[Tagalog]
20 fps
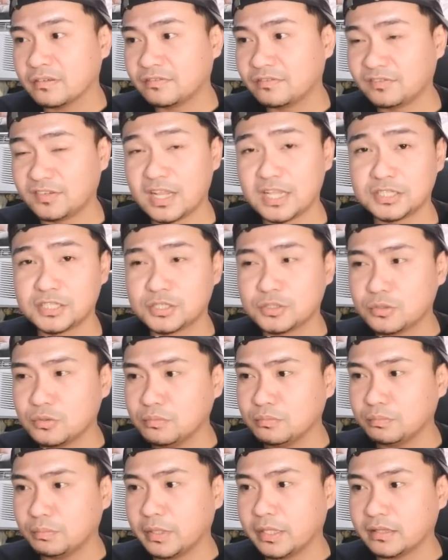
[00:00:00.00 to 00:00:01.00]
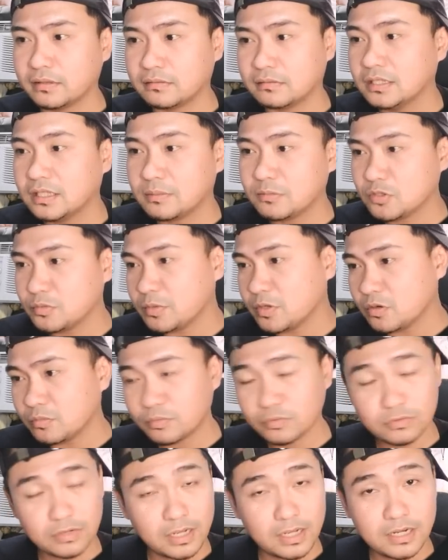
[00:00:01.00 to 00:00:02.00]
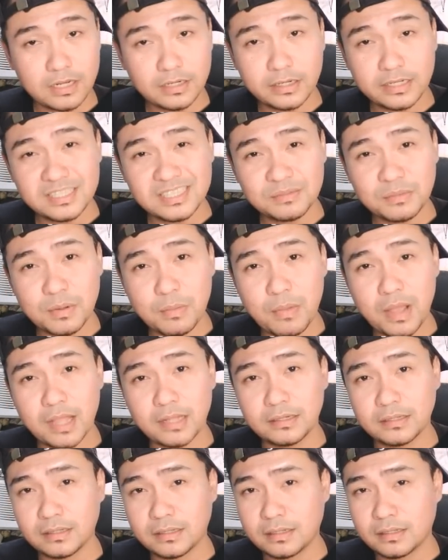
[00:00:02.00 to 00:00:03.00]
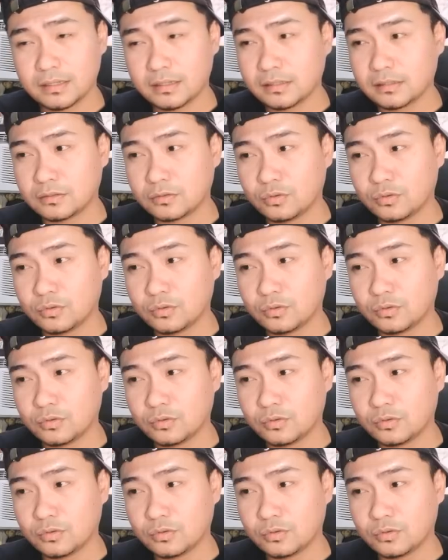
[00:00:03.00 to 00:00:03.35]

Flash complete. Tapos meron pong nakalagay sa baba na